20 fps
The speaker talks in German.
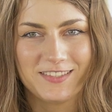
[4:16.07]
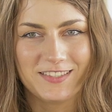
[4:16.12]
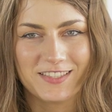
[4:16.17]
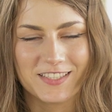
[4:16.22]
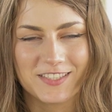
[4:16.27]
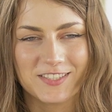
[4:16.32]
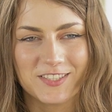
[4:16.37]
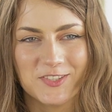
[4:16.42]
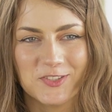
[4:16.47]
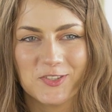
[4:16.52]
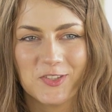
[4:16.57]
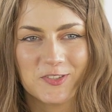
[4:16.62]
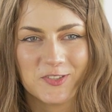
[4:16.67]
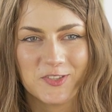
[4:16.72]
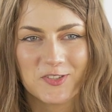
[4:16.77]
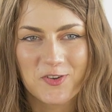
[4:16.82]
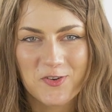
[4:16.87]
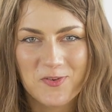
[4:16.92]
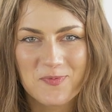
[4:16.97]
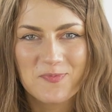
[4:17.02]
dass ich schon
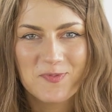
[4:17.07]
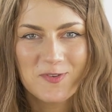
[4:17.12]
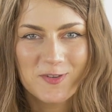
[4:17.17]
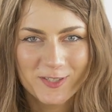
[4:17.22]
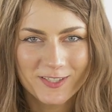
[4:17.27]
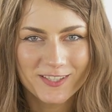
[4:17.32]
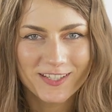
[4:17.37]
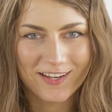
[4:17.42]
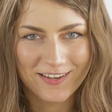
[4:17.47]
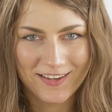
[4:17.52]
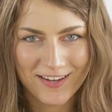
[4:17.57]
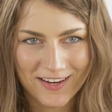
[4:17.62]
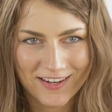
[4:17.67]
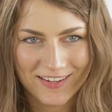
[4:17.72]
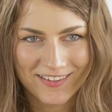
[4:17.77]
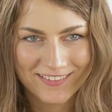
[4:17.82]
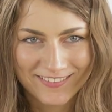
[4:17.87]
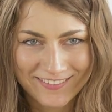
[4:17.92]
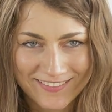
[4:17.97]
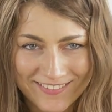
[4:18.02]
so müde
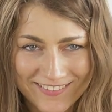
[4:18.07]
klang,